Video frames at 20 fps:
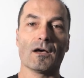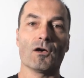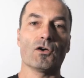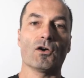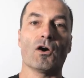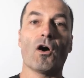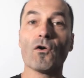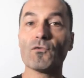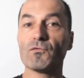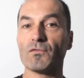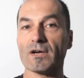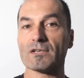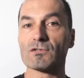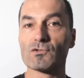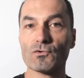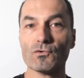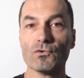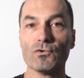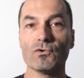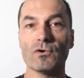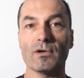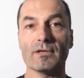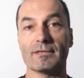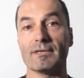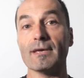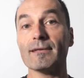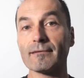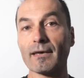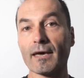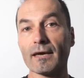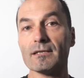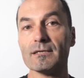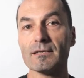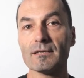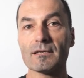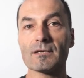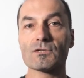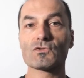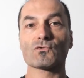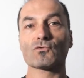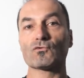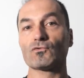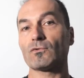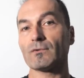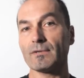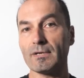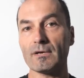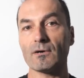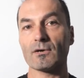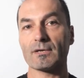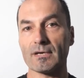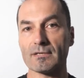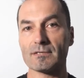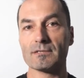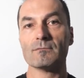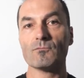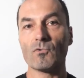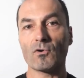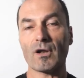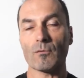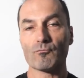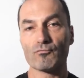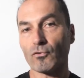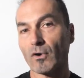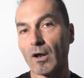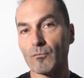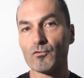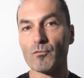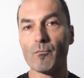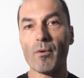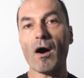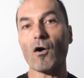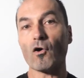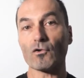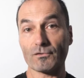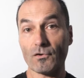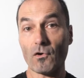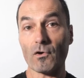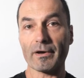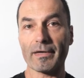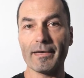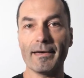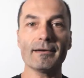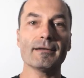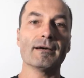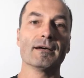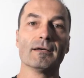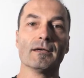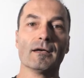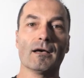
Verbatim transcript: euh, en phase 2, des trainings qui sont tournés euh, quasiment pour la plupart en temps réel,